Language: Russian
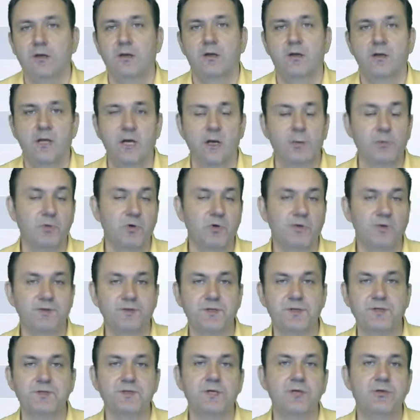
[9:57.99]
Я
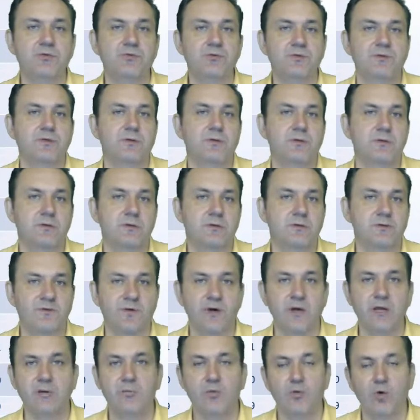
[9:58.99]
просто делюсь
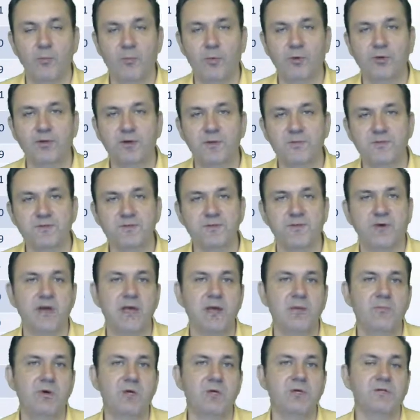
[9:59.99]
своим опытом,
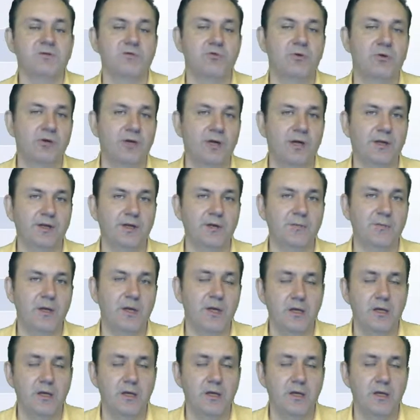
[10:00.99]
своими результатами.